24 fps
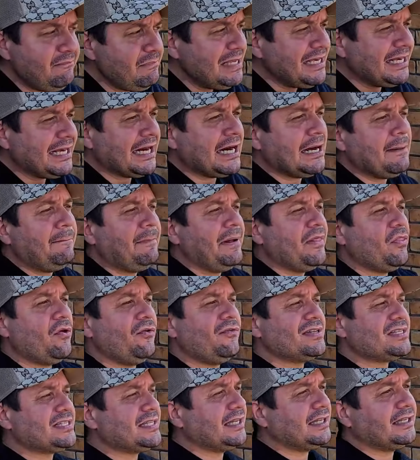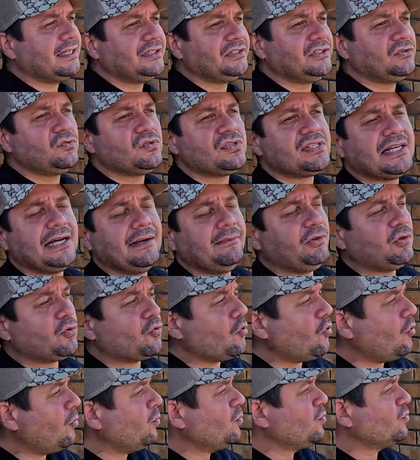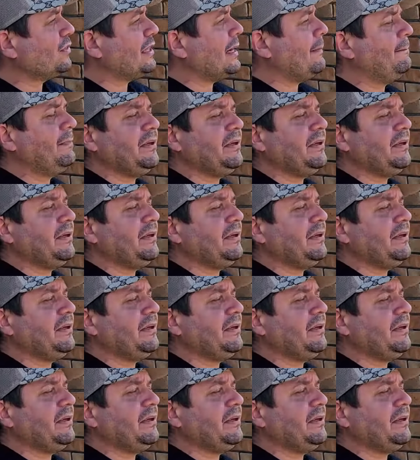é migrar para Nova Zelândia, não sabe como, não tá